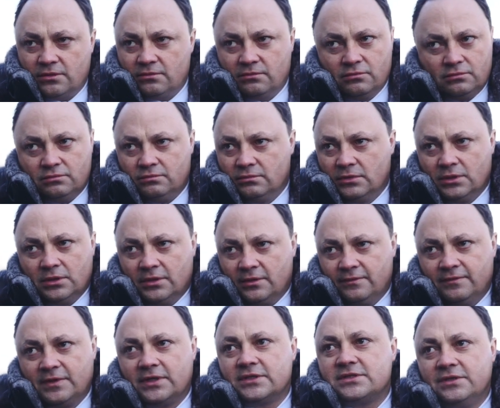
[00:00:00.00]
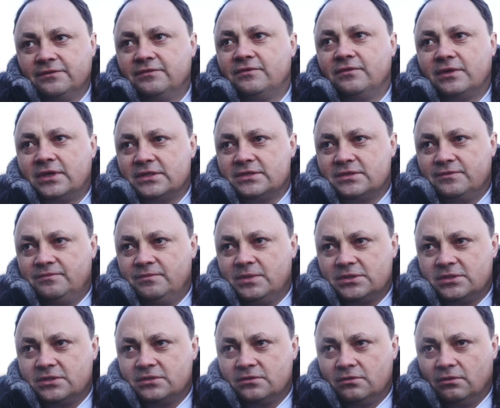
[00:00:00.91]
ну, выросли в два раза
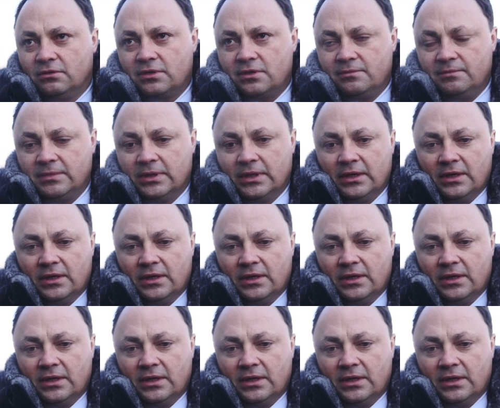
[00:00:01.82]
вместе с долларом.